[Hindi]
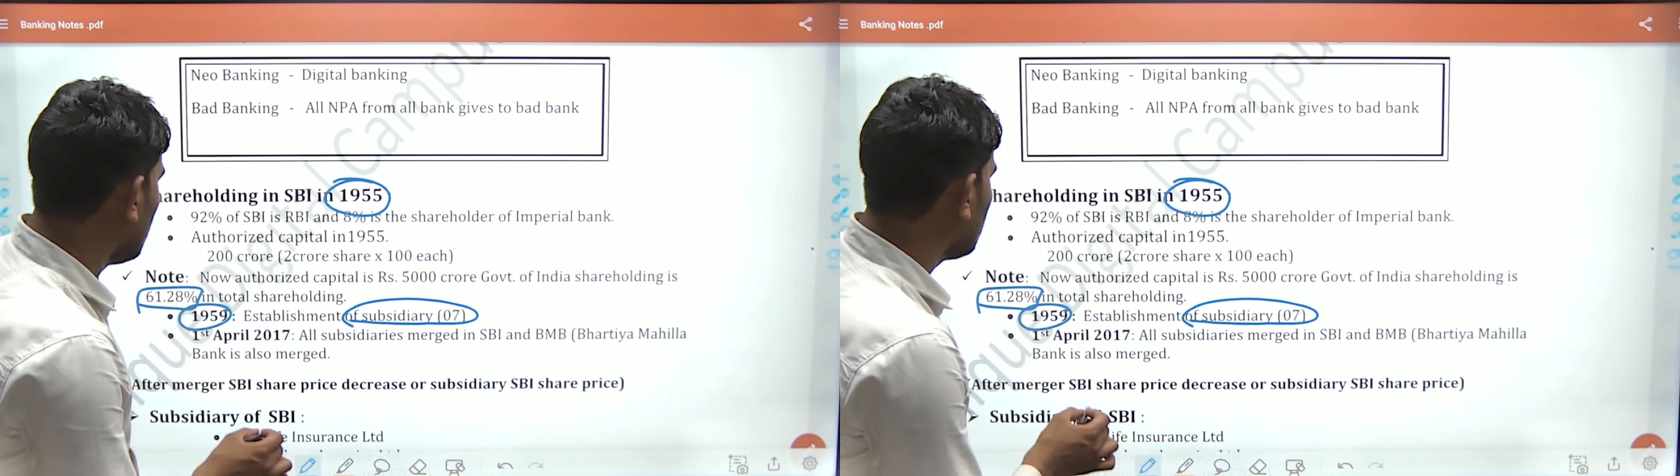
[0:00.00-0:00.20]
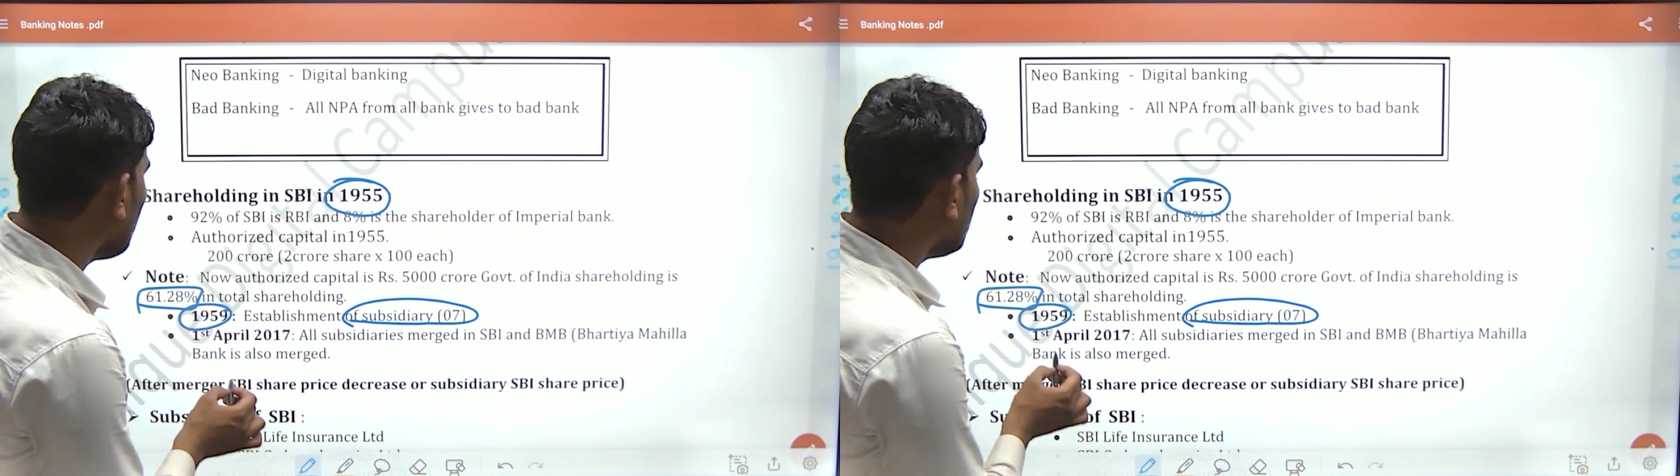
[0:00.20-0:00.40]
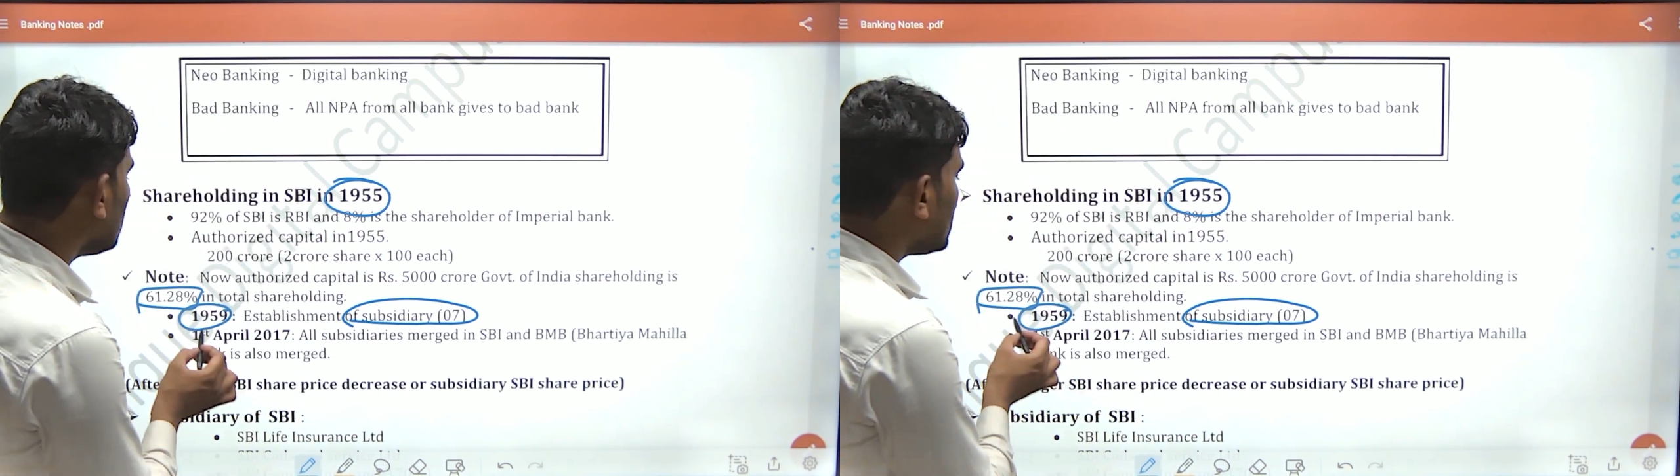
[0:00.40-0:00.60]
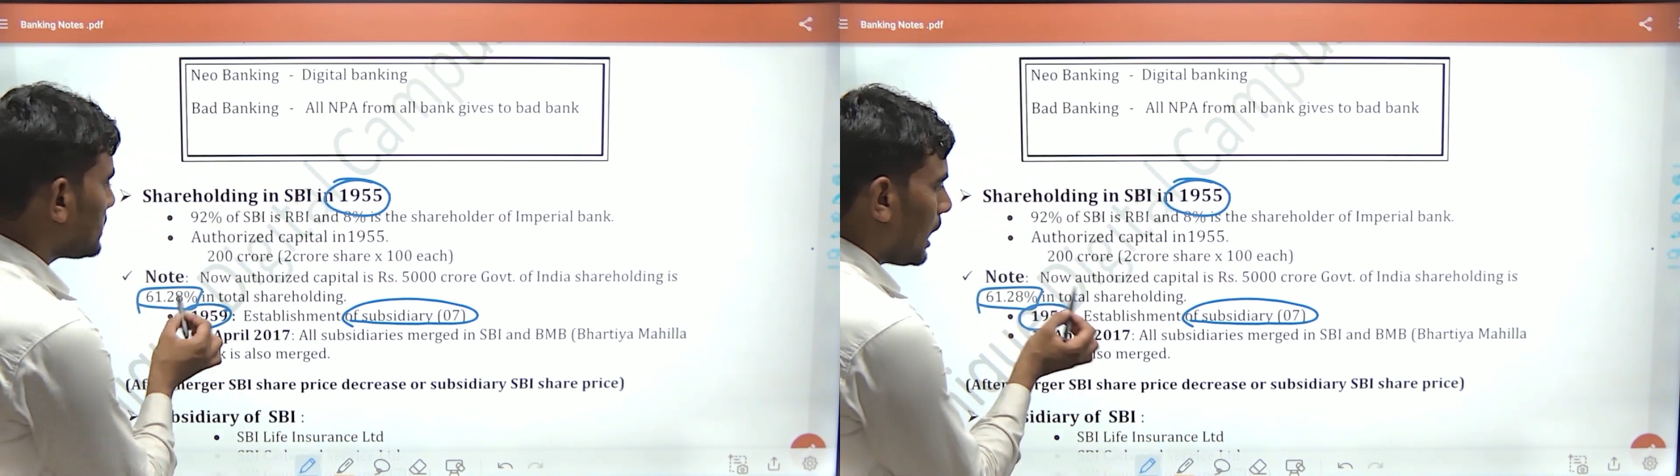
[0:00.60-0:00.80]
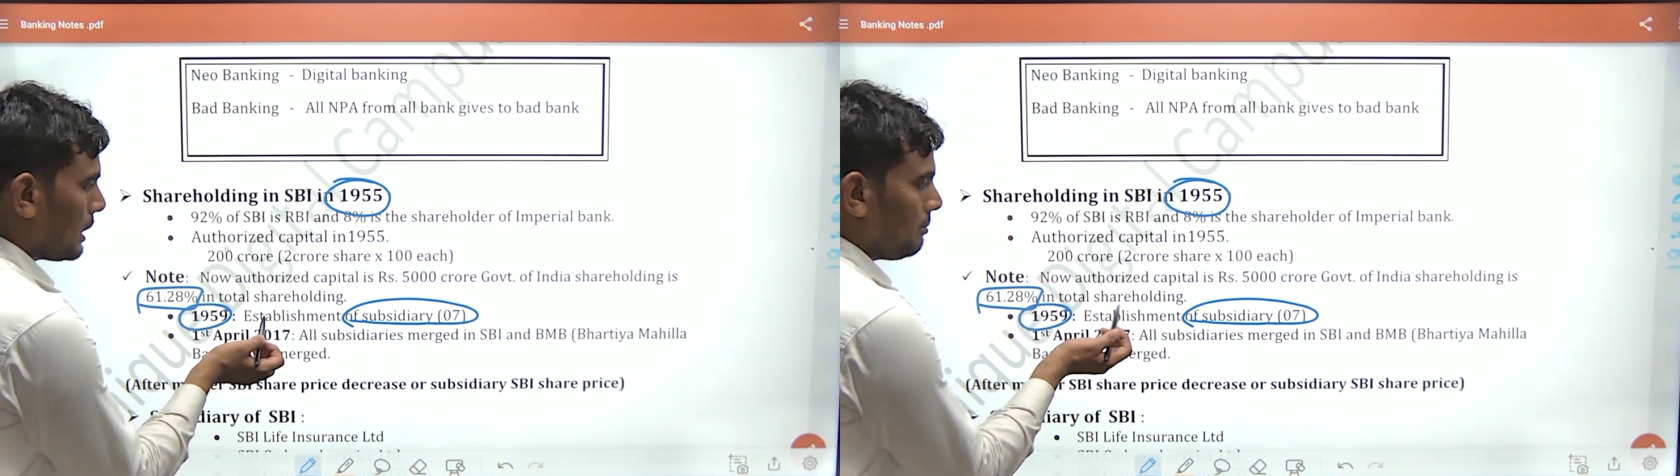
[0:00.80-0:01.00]

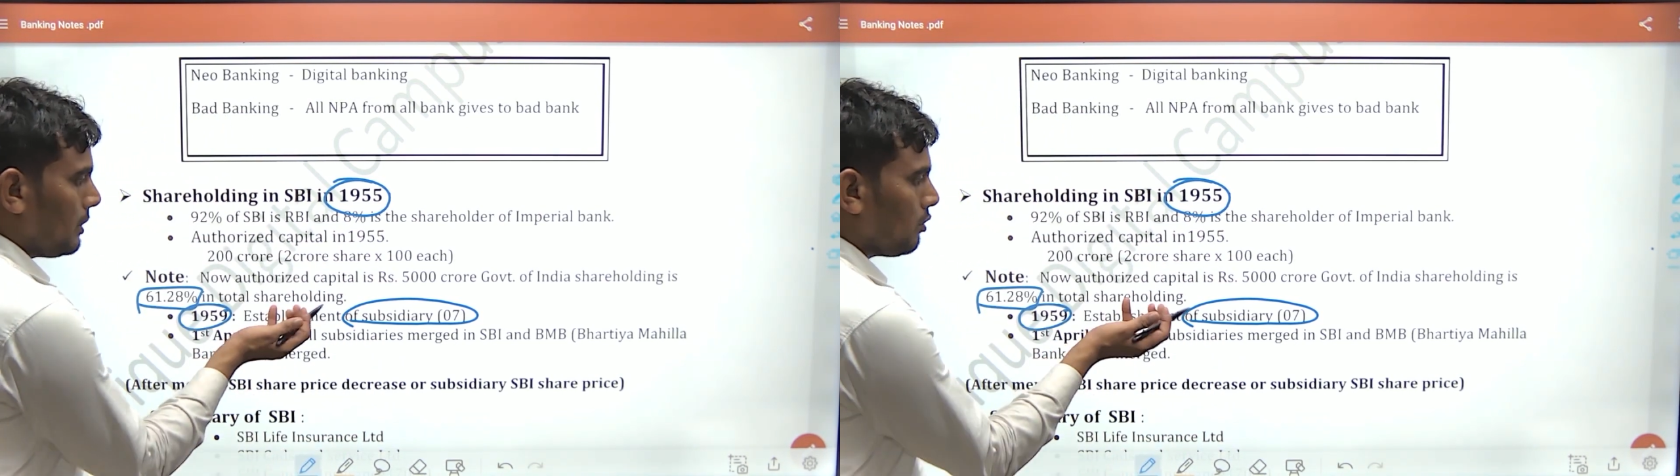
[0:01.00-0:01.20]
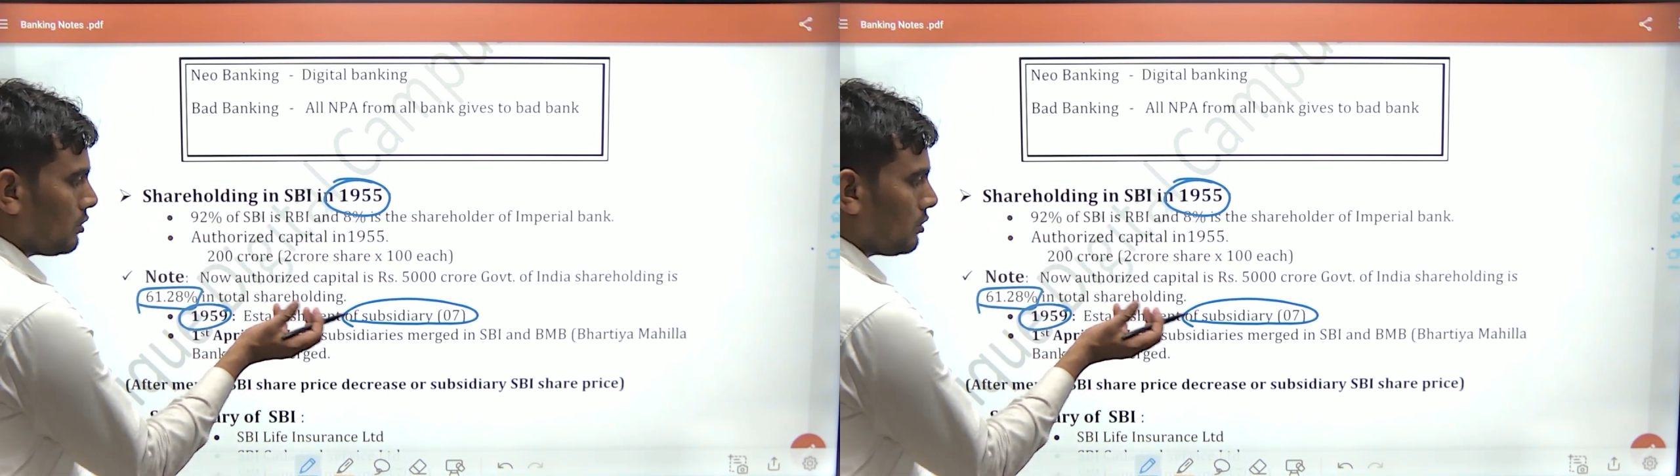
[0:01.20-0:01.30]
2007 में दो